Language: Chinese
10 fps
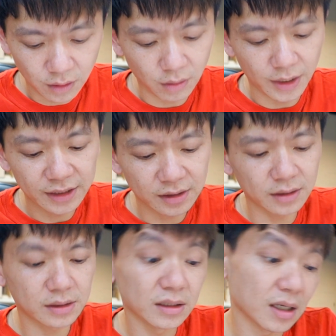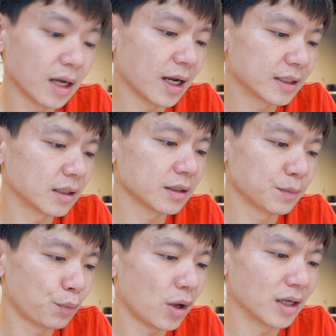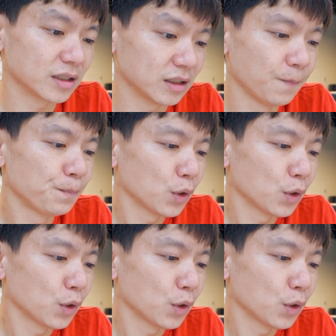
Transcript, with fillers: 哦，S 二十跟 S 二十 Plus，